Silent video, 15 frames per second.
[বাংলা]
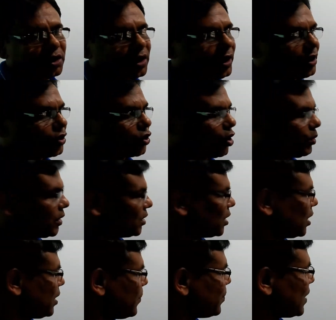সমান্তরাল
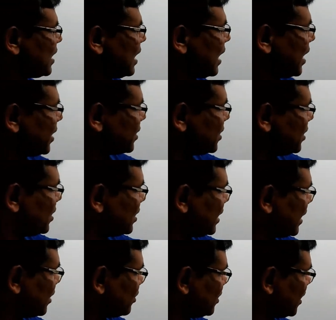আর কি
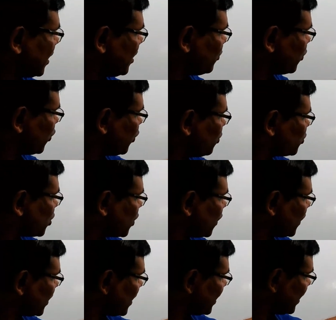এই প্রথম
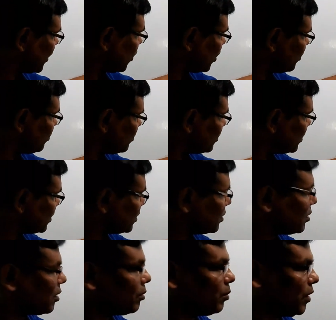সরলরেখা এ ওয়ান
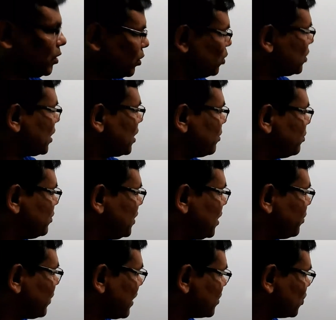বিন্দু দিয়ে
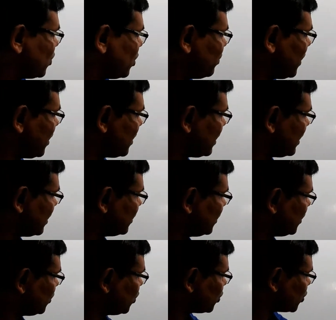পাস করবে
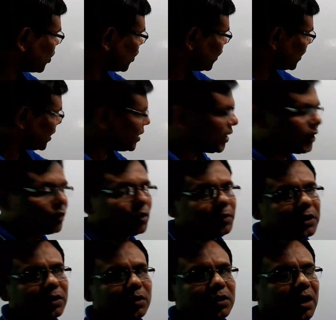দ্বিতীয় সরলরেখা এ টু
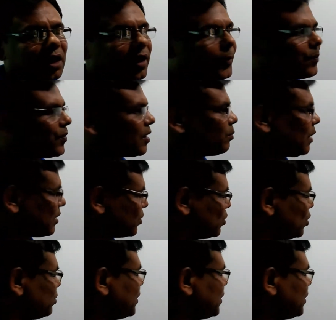বিন্দু দ্বারা পাস করবে